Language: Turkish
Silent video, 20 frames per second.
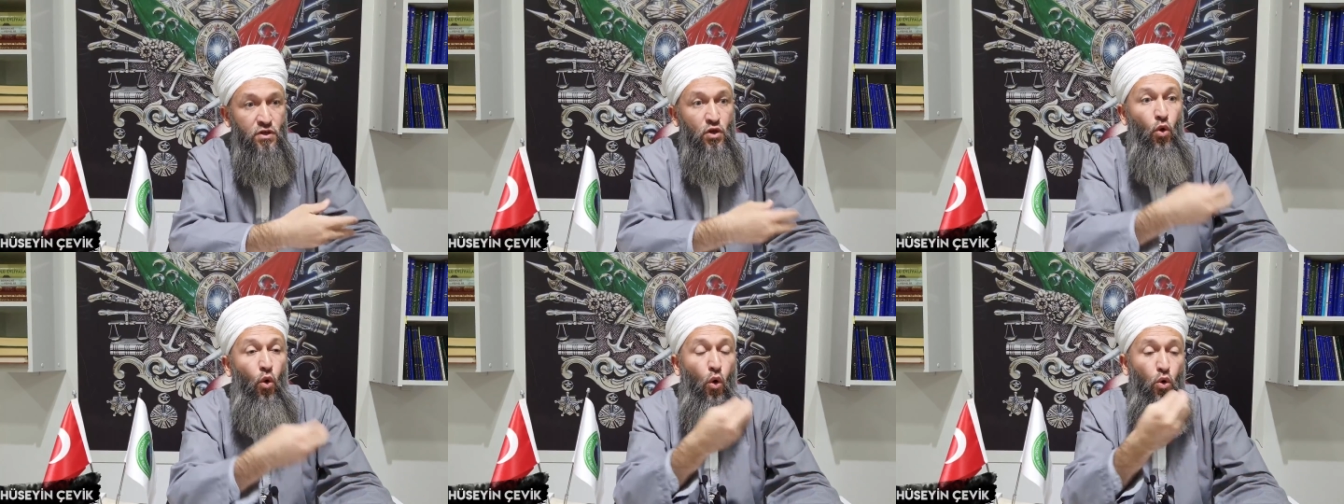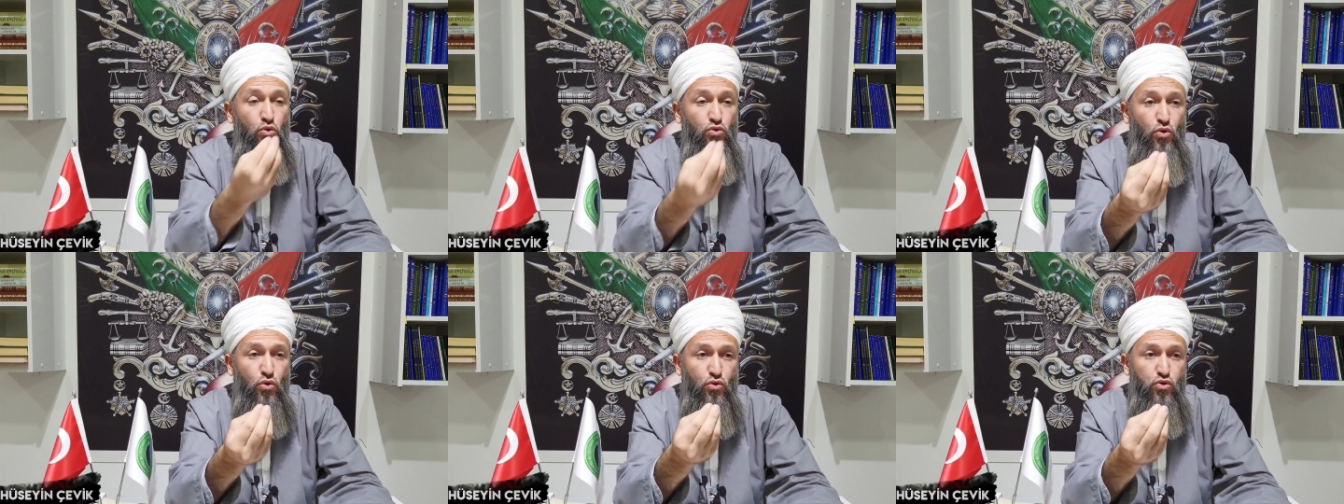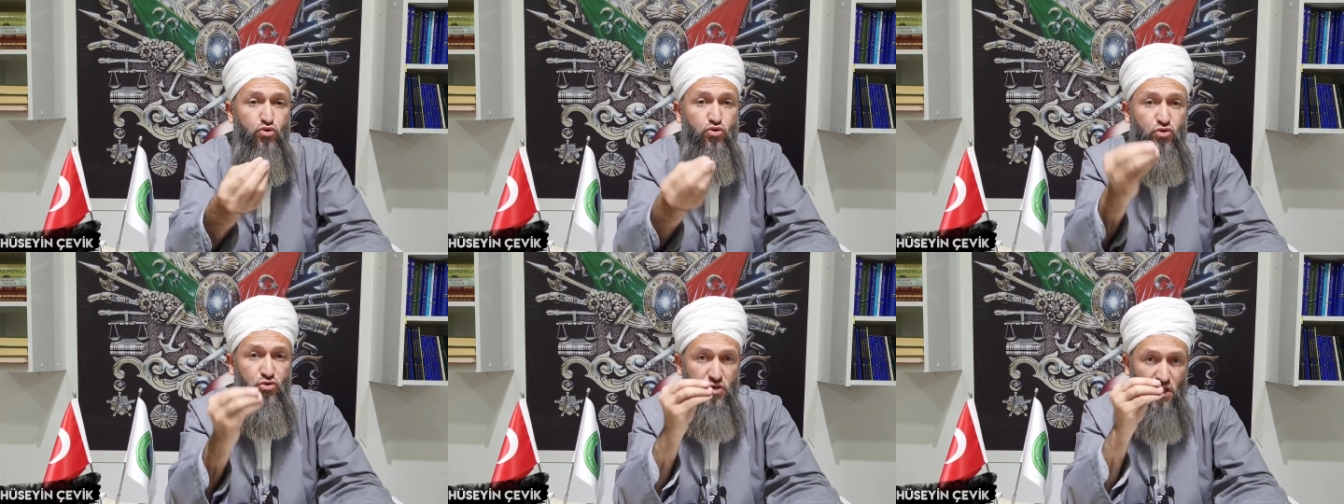
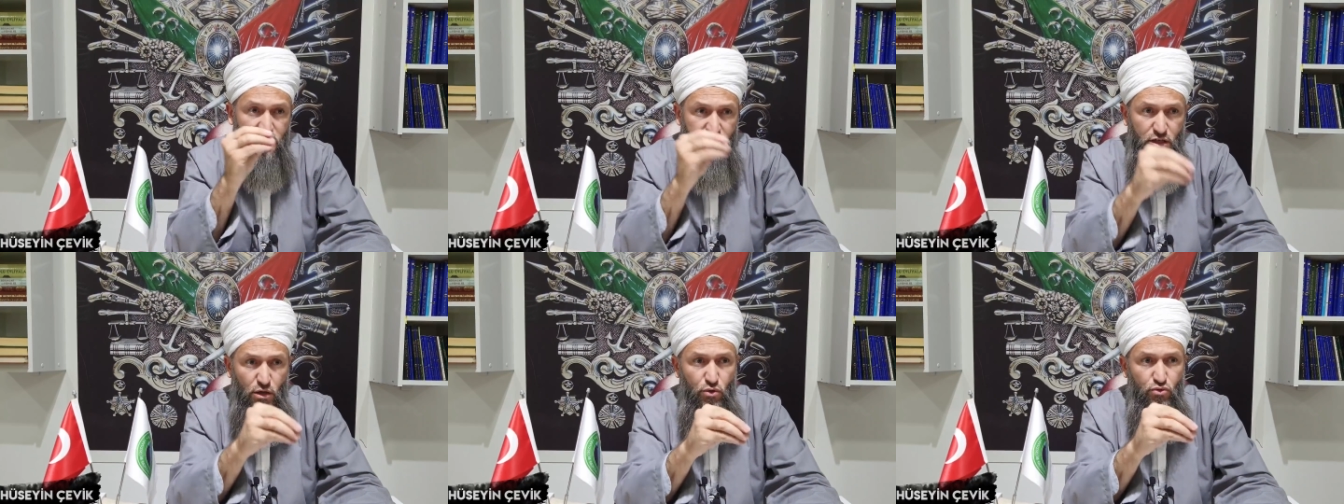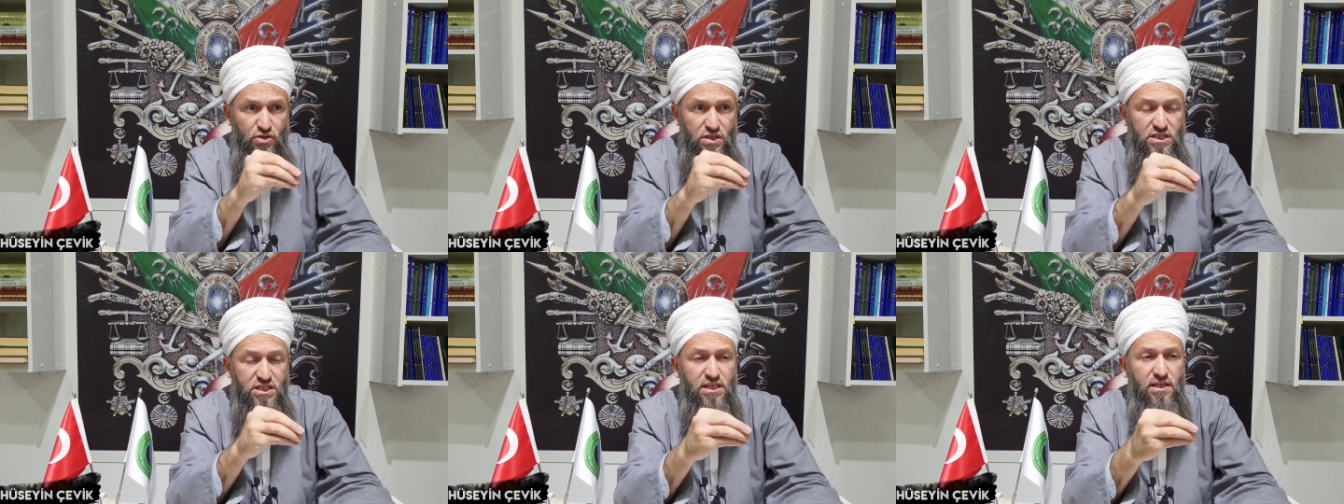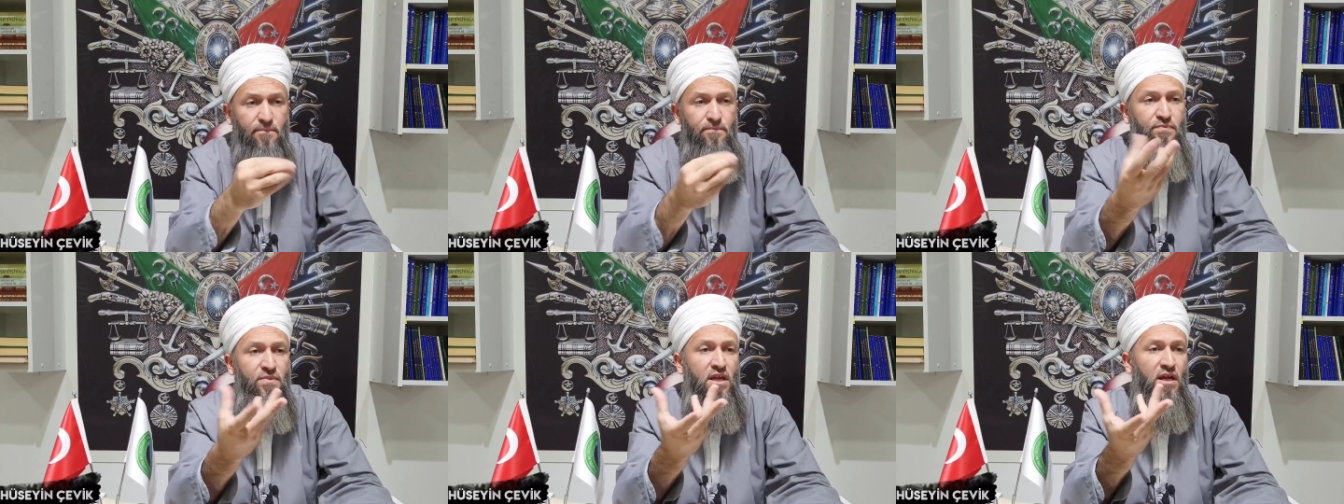19 gün yasak öncesi
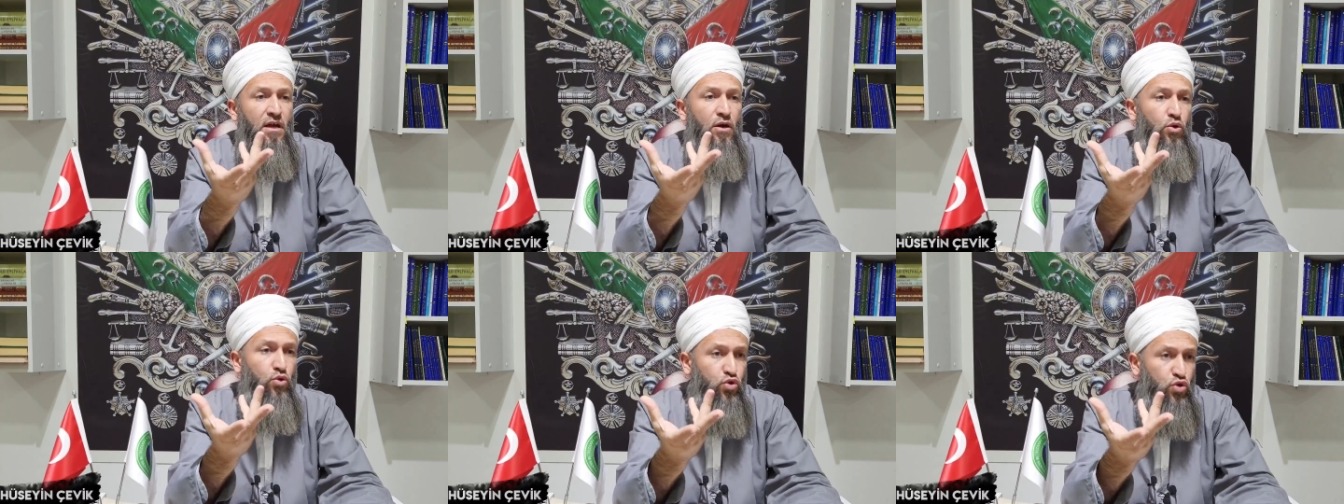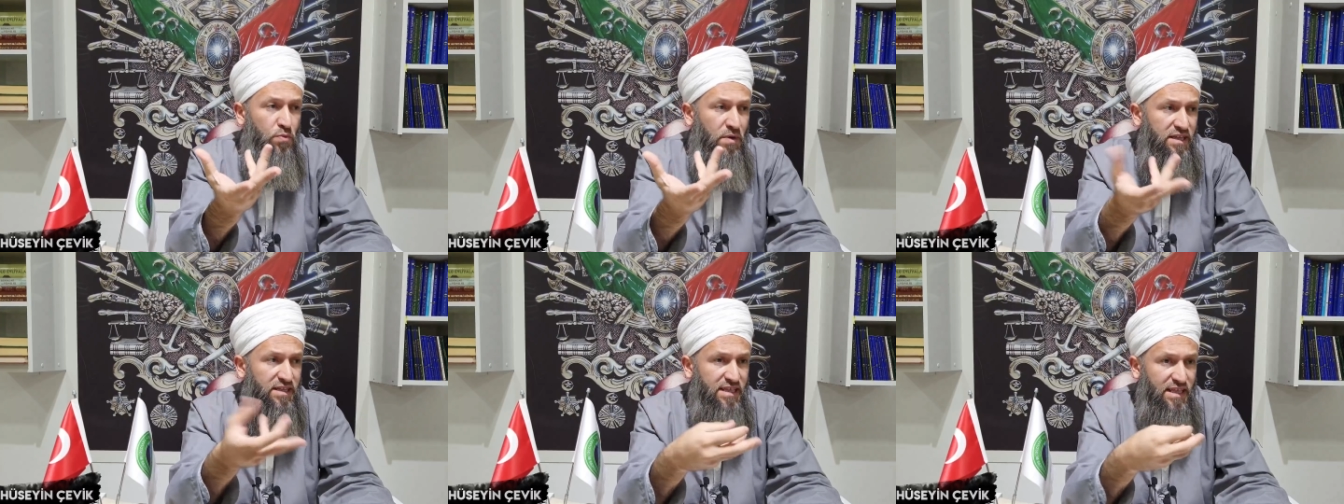hükümet